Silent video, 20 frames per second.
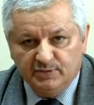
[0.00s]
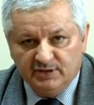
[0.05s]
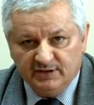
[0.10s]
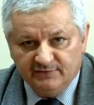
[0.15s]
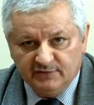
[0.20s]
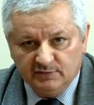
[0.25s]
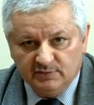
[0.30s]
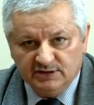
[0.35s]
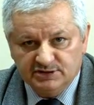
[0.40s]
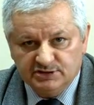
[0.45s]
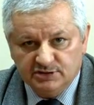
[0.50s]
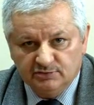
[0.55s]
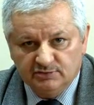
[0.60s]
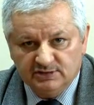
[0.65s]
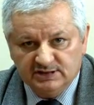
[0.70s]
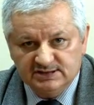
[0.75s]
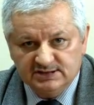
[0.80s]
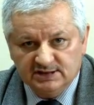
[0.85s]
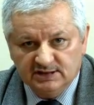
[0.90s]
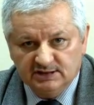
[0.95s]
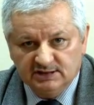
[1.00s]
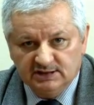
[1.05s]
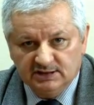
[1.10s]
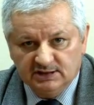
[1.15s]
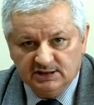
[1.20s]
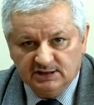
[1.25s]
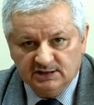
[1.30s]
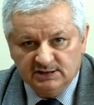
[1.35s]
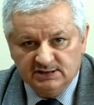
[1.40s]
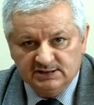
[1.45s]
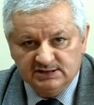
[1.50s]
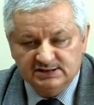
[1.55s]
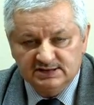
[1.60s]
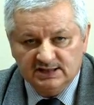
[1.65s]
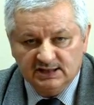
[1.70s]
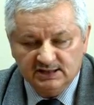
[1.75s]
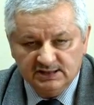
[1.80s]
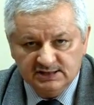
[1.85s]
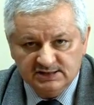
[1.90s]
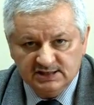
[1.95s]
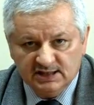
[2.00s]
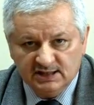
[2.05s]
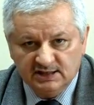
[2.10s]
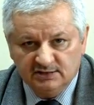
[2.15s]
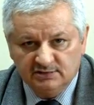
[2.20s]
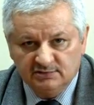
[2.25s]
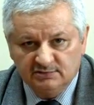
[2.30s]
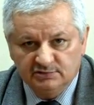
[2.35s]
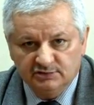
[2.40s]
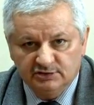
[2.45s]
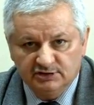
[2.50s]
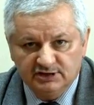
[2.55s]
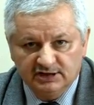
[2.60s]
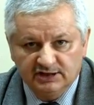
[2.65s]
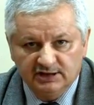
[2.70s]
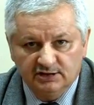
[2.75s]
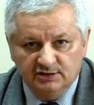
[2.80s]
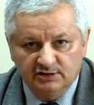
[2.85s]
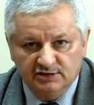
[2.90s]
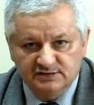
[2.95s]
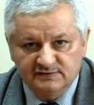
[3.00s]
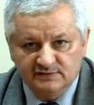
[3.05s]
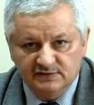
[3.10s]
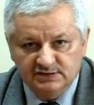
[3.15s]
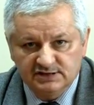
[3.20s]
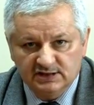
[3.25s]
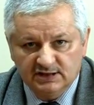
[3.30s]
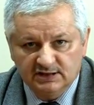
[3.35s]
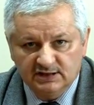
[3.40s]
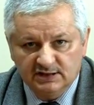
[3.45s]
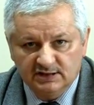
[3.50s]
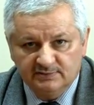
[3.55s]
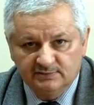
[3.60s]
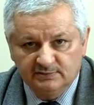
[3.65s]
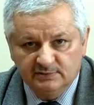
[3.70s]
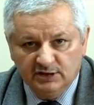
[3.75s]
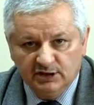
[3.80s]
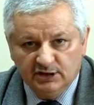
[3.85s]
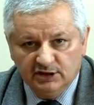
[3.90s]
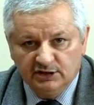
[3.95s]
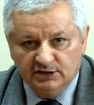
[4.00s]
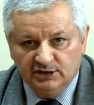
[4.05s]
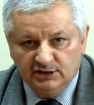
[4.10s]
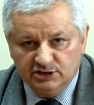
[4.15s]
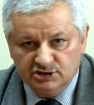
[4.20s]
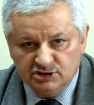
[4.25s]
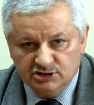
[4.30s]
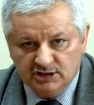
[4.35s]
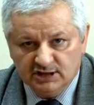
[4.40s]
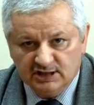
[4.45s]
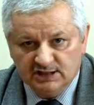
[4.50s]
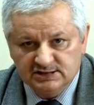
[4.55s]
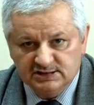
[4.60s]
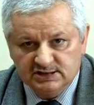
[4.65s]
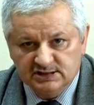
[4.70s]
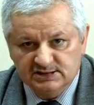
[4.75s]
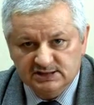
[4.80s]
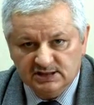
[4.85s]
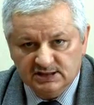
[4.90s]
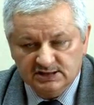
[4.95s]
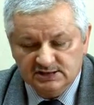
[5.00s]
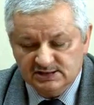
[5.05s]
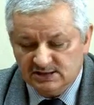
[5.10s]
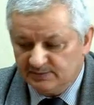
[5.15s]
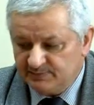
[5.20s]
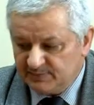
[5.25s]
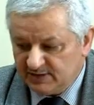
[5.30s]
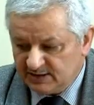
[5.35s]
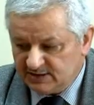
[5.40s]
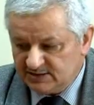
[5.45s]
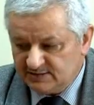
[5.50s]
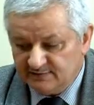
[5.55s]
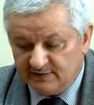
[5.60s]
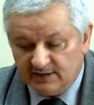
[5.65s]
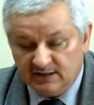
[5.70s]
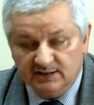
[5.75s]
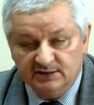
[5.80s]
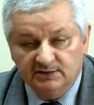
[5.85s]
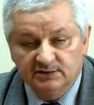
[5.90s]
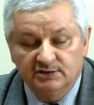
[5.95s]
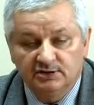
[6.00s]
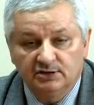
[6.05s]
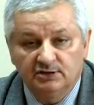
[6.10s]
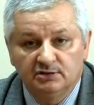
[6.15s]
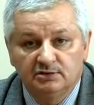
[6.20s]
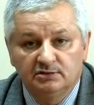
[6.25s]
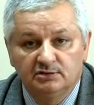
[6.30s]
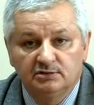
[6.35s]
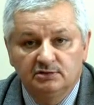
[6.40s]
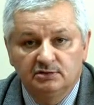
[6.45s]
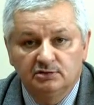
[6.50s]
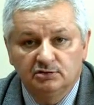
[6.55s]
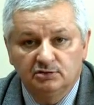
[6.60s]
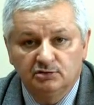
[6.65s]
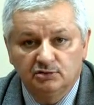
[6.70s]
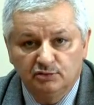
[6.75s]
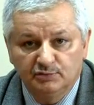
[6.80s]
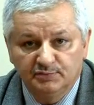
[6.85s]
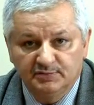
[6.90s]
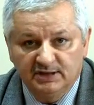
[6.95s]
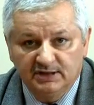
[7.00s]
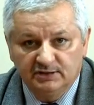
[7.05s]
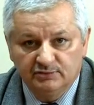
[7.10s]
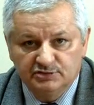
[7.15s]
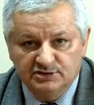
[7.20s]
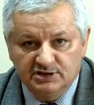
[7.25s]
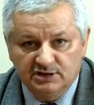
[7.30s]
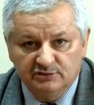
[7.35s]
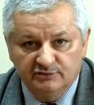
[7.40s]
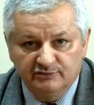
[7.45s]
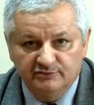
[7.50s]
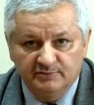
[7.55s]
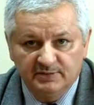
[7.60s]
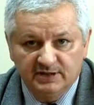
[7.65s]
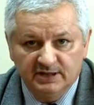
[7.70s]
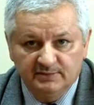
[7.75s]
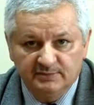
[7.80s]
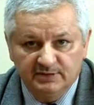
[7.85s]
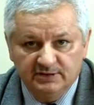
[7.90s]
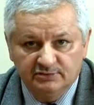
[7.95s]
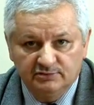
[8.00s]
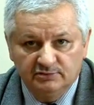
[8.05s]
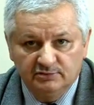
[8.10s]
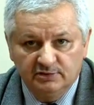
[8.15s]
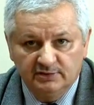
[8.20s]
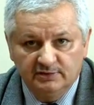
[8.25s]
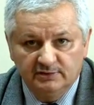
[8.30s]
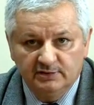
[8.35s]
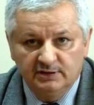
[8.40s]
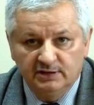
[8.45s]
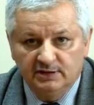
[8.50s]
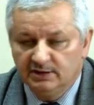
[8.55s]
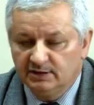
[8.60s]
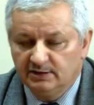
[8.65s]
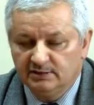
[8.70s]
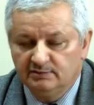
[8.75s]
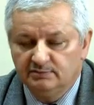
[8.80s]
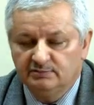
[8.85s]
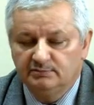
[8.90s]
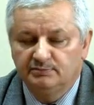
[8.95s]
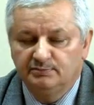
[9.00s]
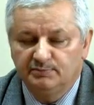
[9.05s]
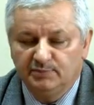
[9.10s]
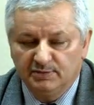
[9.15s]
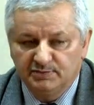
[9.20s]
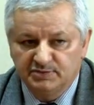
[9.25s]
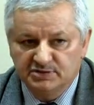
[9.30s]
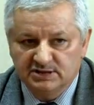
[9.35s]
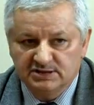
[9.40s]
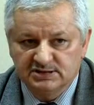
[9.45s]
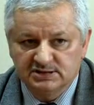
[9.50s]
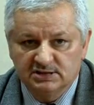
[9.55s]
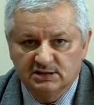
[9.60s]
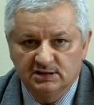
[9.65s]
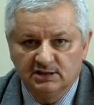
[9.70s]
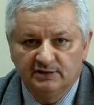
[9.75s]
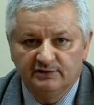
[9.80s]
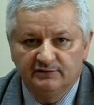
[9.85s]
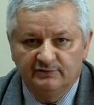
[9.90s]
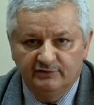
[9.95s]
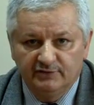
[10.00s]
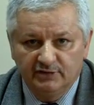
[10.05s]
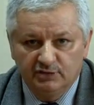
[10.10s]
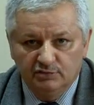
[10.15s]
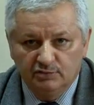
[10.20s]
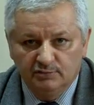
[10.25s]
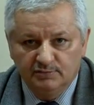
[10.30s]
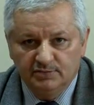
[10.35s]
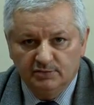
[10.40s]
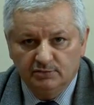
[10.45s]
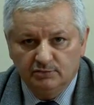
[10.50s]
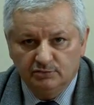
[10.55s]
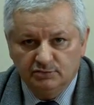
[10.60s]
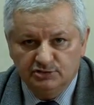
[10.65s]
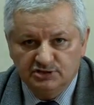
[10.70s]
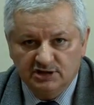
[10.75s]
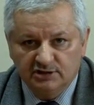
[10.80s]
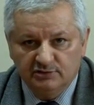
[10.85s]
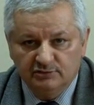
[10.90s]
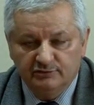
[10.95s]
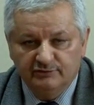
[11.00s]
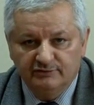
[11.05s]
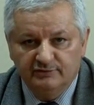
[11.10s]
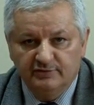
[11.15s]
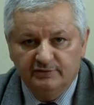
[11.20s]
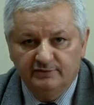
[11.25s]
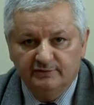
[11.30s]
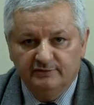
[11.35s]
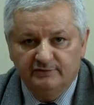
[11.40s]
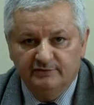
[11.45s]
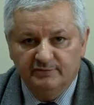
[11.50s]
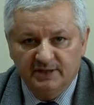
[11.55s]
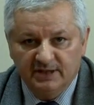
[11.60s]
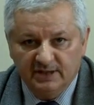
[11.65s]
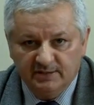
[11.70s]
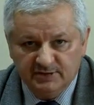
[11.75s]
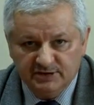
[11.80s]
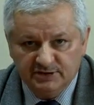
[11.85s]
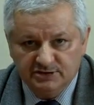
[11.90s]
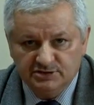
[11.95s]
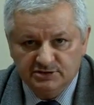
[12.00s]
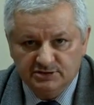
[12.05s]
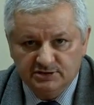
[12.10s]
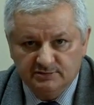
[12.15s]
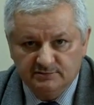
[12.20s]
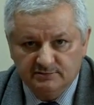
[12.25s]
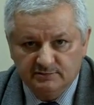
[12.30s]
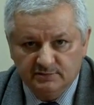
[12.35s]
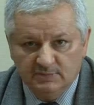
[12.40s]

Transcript: pojawiła się u nas ta idea, zachęcają do takiego rozwiązania. Jeszcze raz zachęcam Państwa do kupna udziałów Megamedu poprzez wykup udziałów w Megabeście.